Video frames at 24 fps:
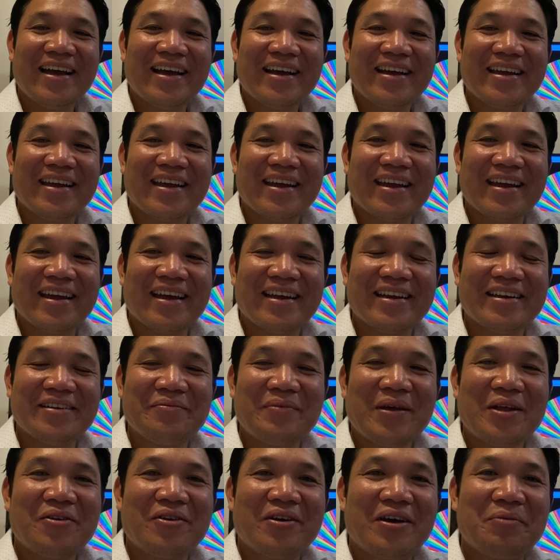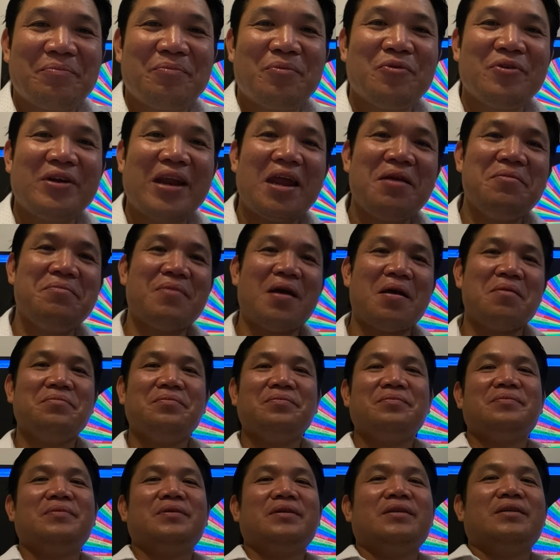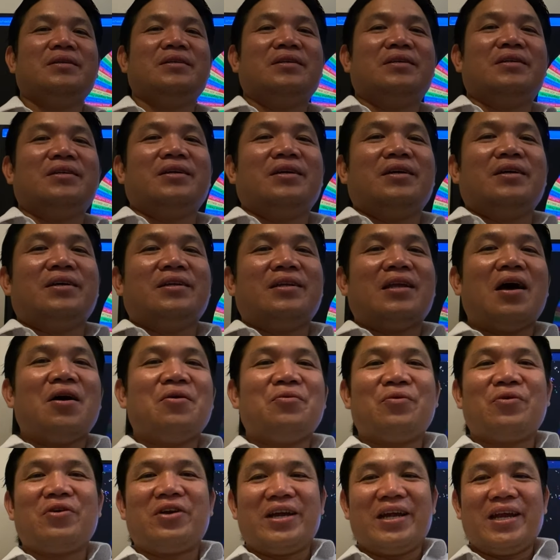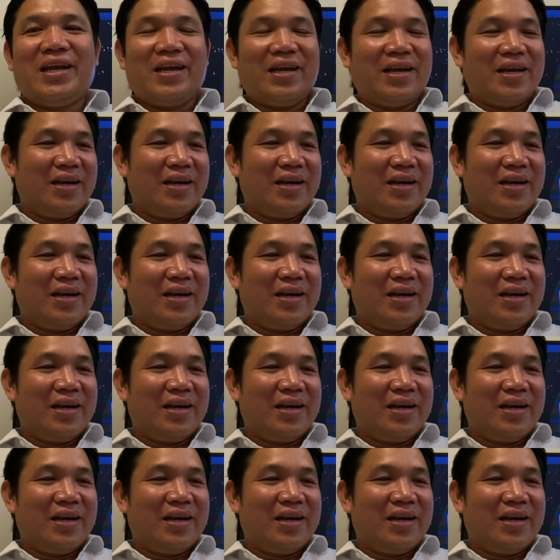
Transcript: Ayan, meron ka pong name, ma'am. Away.